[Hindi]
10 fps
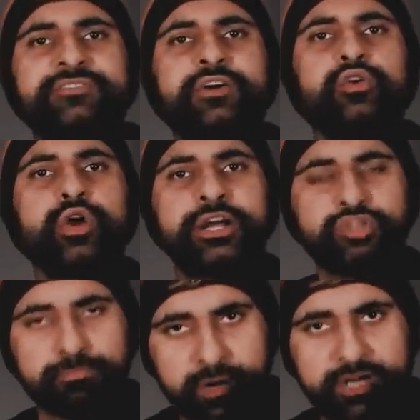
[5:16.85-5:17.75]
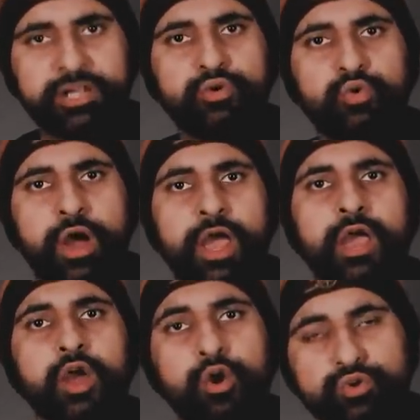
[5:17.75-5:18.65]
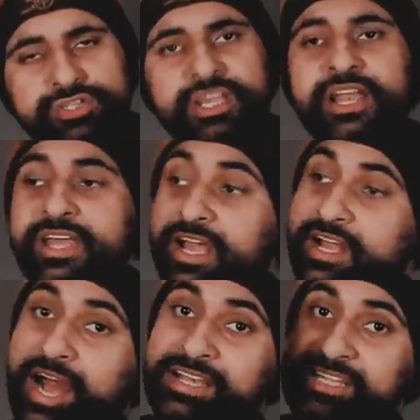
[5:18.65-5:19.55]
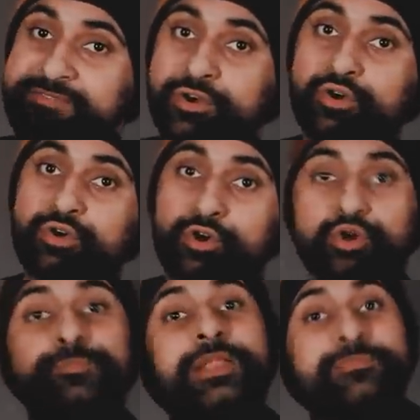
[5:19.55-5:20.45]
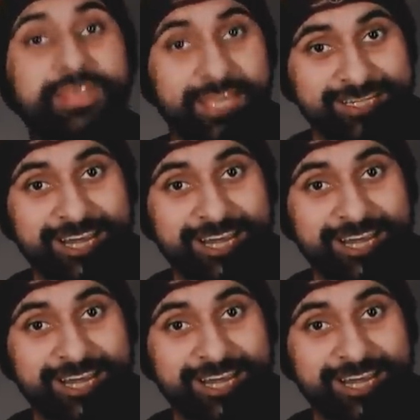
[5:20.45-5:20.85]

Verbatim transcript: सेवकों का जो मर्डर हुआ है उसके लिए कार सेवकों को खुद ब्लेम किया